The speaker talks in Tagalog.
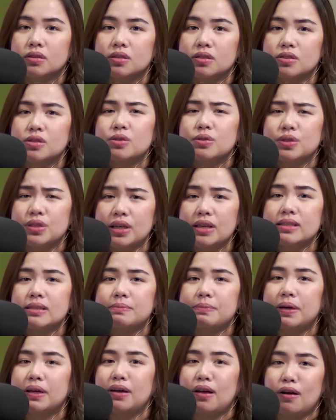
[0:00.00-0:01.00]
So yes,
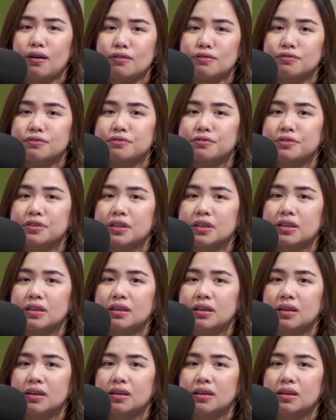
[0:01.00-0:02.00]
my love.
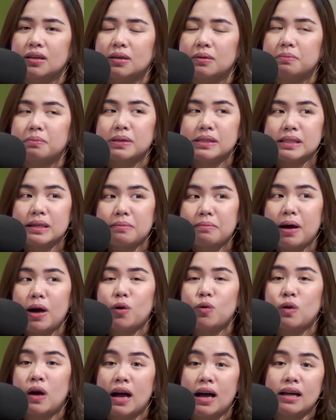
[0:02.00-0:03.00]
Masama
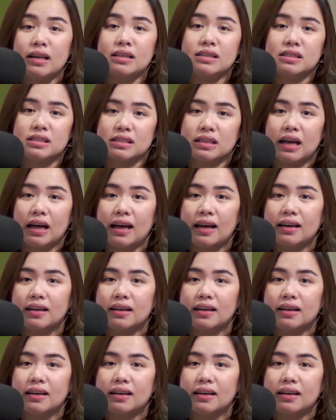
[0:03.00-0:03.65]
kung aalis ka.